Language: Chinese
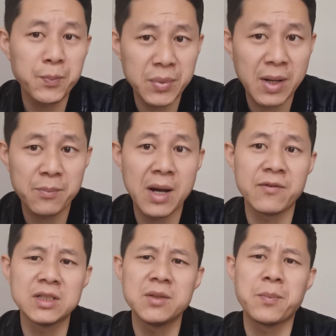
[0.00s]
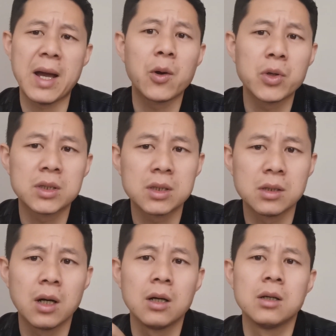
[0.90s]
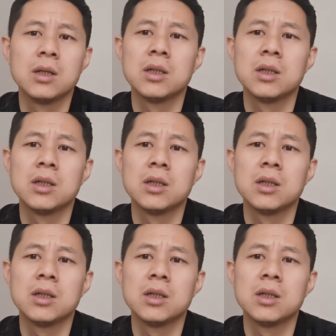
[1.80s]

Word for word: 另外，百分之百会得